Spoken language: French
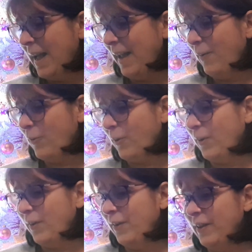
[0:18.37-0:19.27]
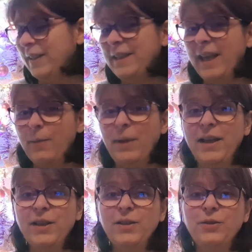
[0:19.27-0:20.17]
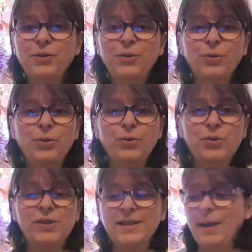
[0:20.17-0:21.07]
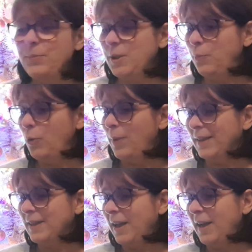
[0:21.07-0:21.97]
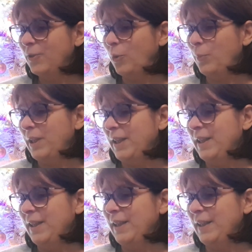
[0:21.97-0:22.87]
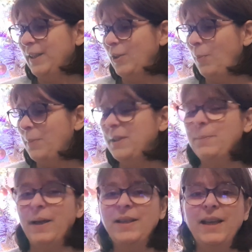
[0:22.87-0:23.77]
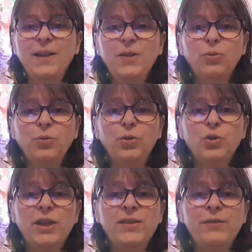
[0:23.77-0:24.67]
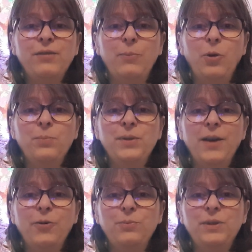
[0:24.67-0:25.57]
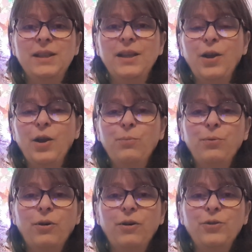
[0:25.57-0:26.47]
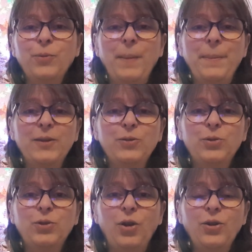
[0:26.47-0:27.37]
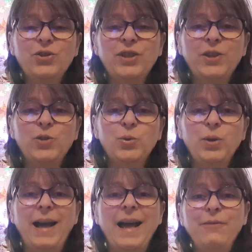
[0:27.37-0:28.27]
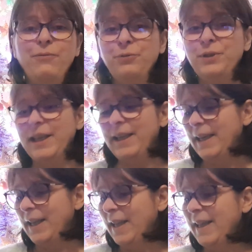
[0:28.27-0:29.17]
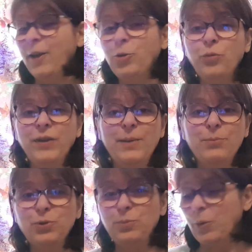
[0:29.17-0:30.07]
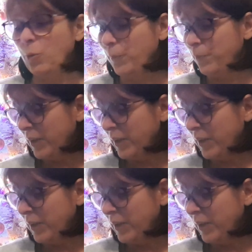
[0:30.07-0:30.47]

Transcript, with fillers: Alors euh, hier ben euh, c'était un petit peu le bazar là dans mes, dans mes petits paquets donc je les ai vraiment bien remis pour euh, ne pas perdre de temps chaque jour à fouiller et à trouver les bons numéros.